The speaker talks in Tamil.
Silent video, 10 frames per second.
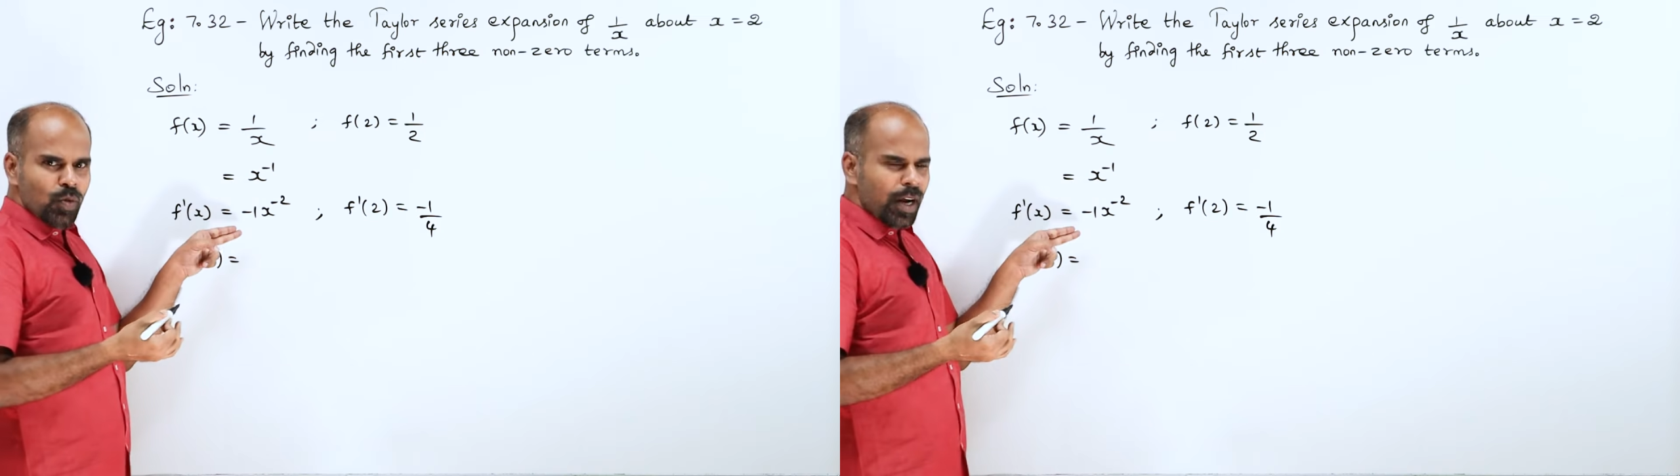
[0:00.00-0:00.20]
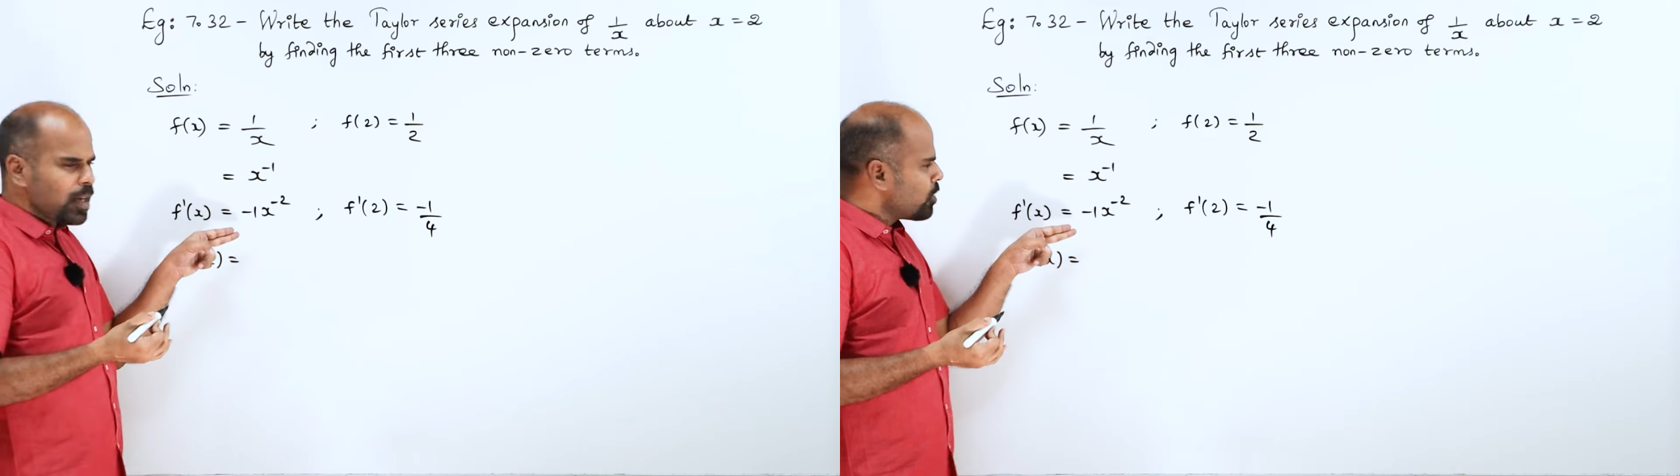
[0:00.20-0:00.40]
டூ
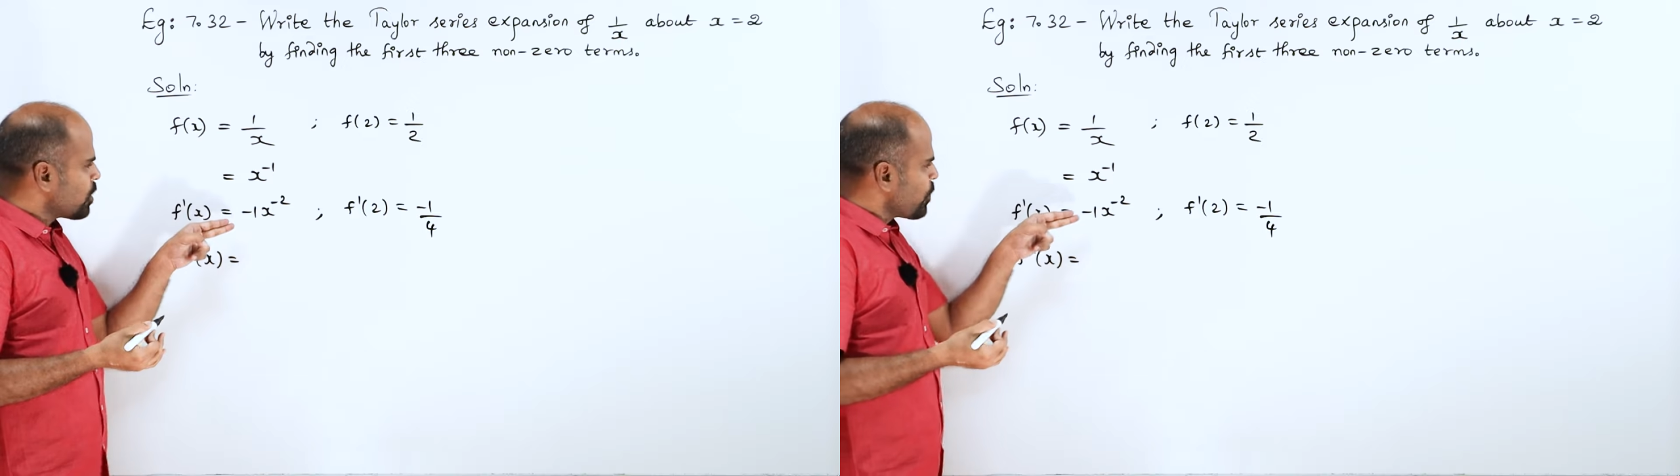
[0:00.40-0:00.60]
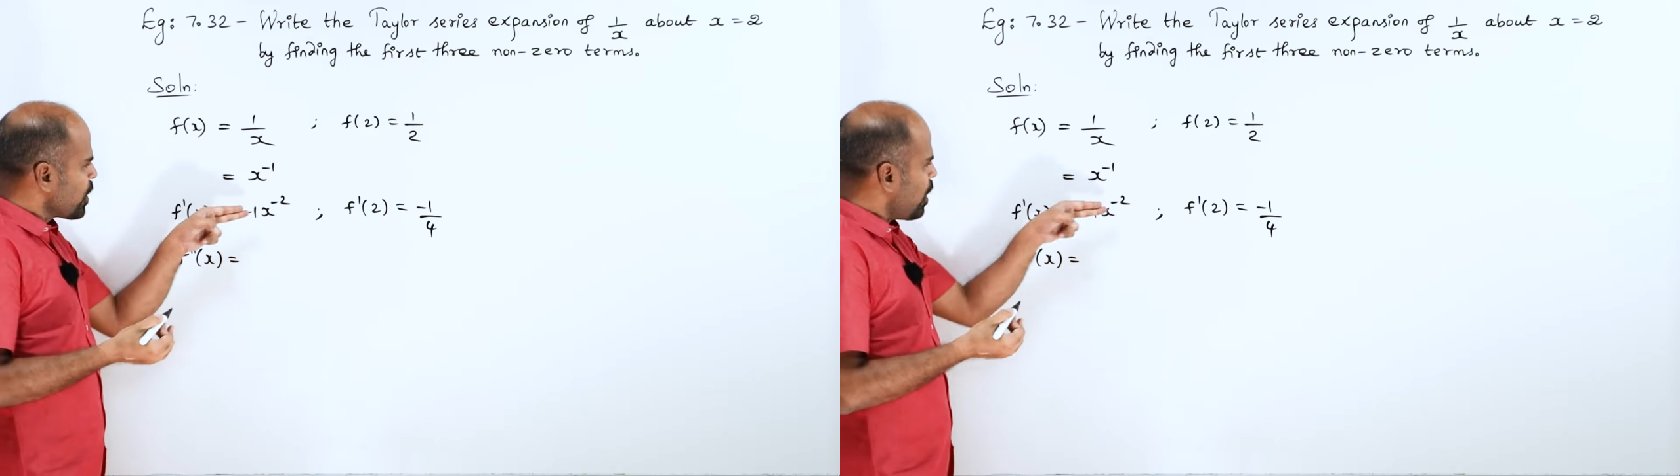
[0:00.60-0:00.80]
கீழே
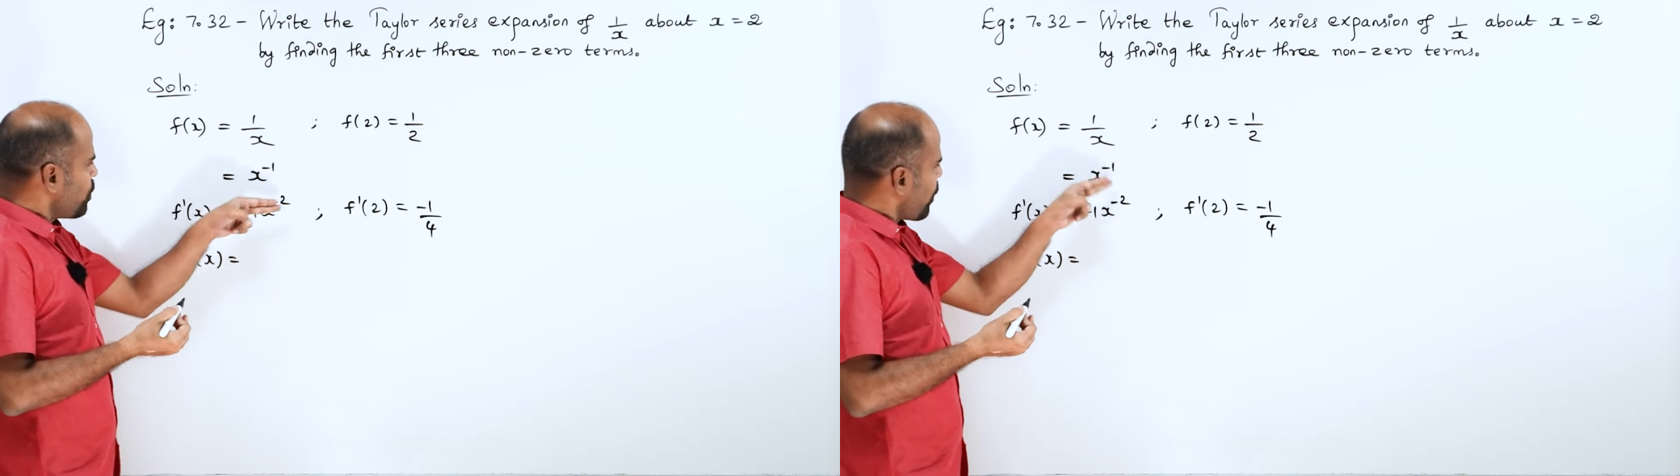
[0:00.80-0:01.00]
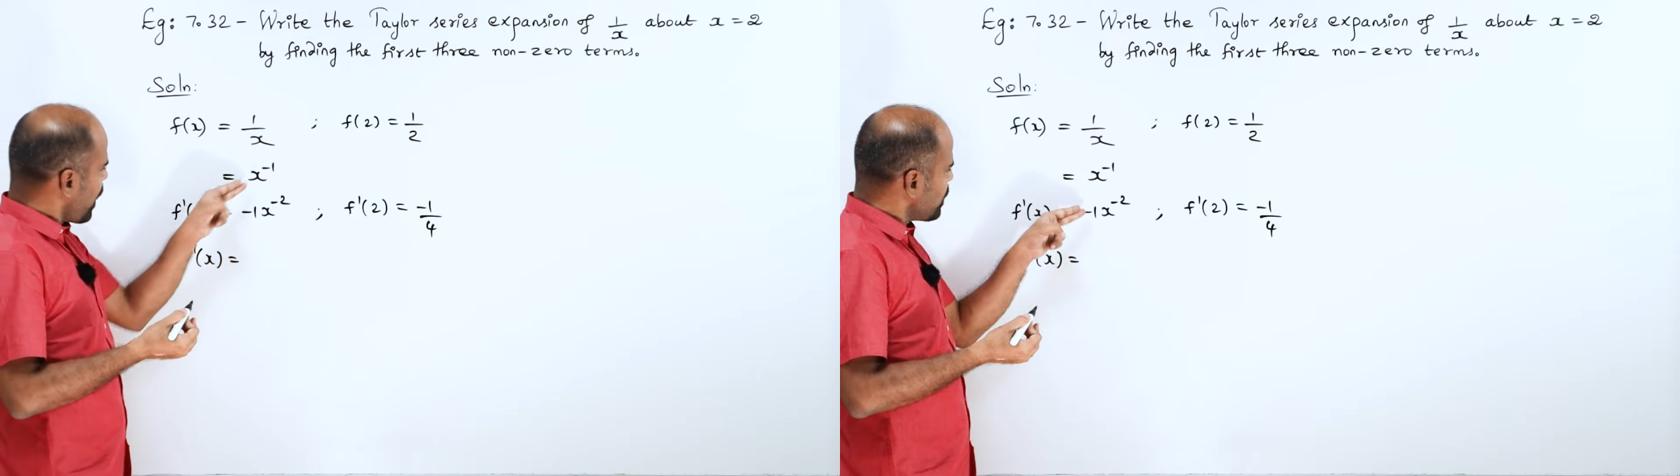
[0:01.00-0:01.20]
வரும்
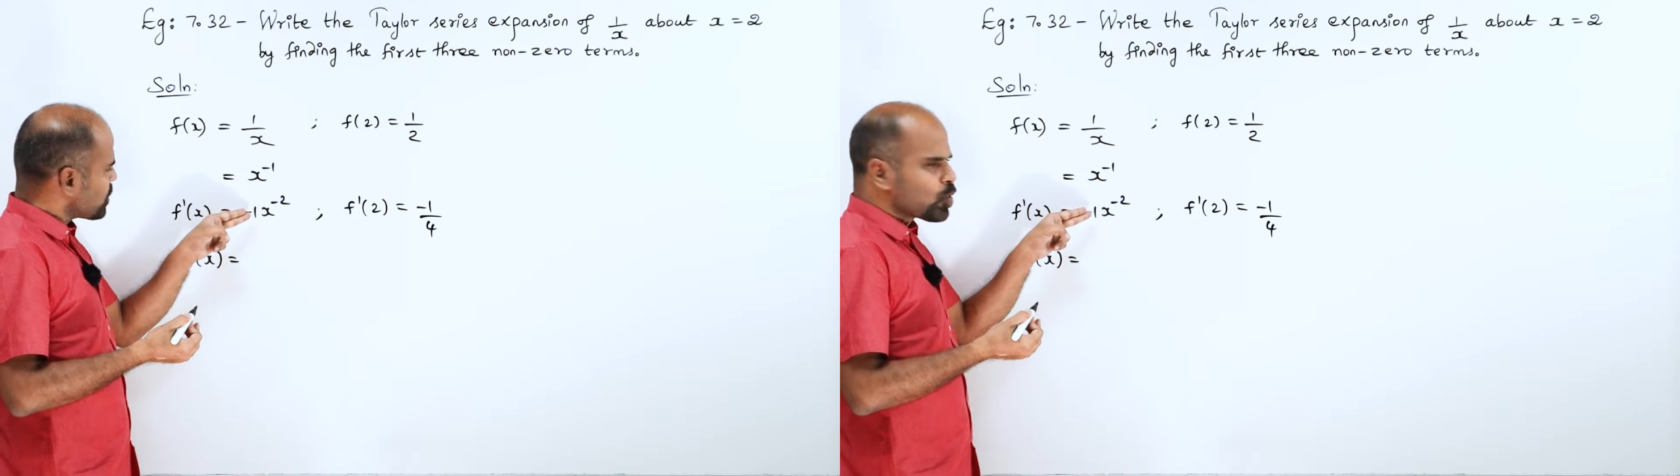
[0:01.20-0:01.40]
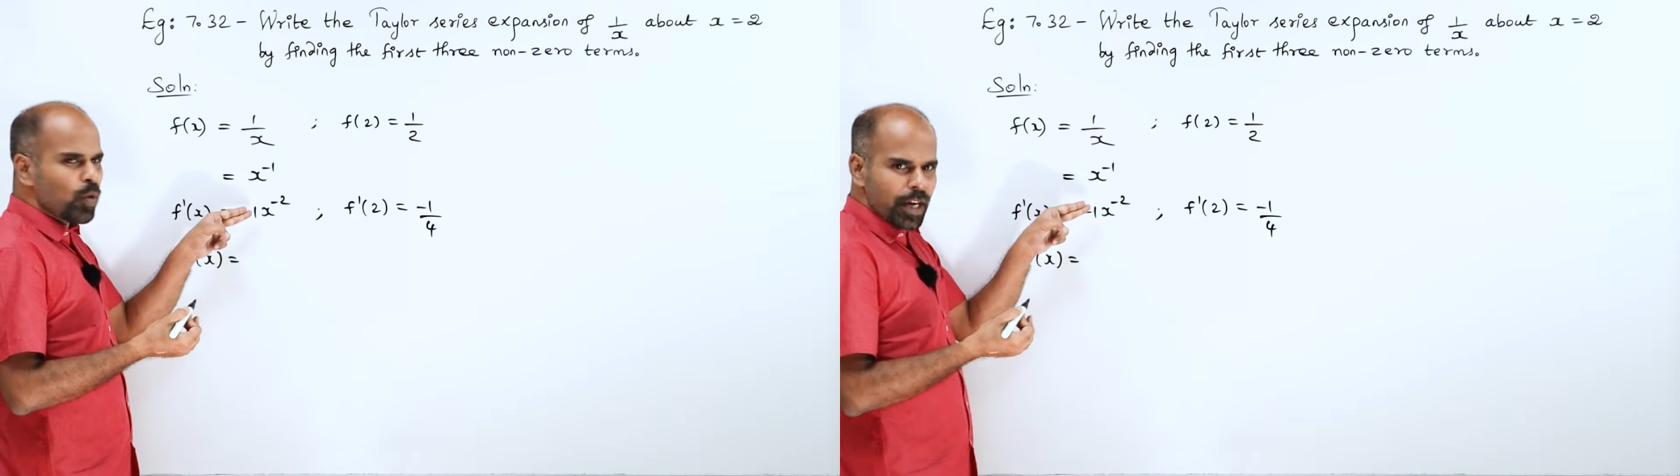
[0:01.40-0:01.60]
அப்போ
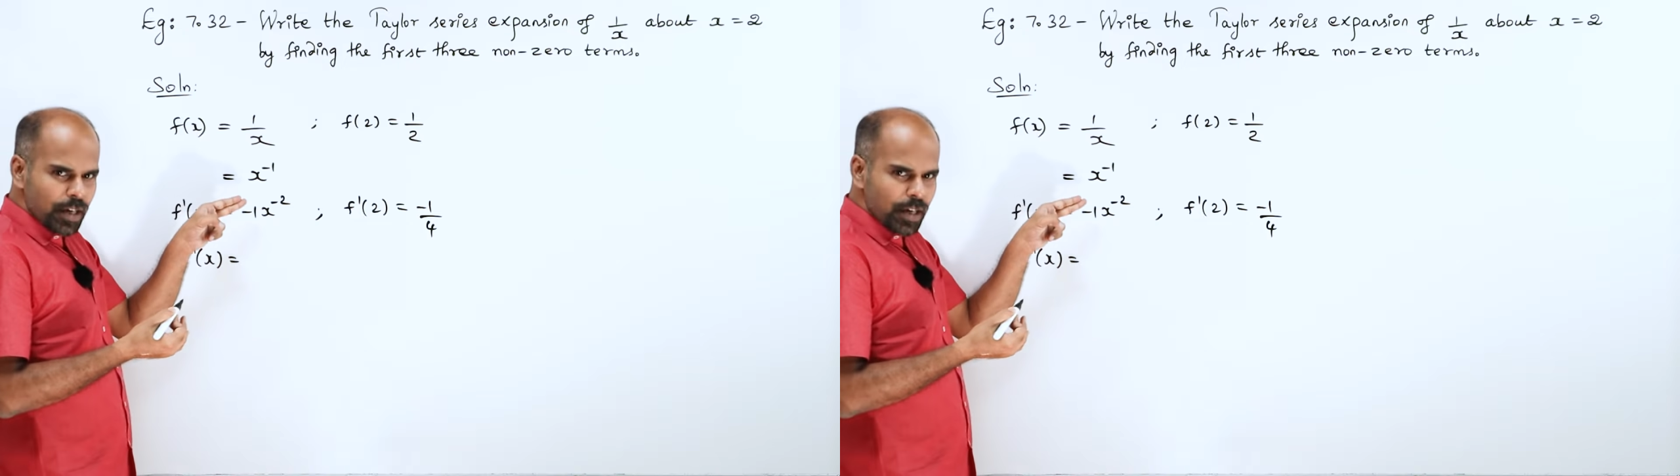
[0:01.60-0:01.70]
மைனஸ் டூ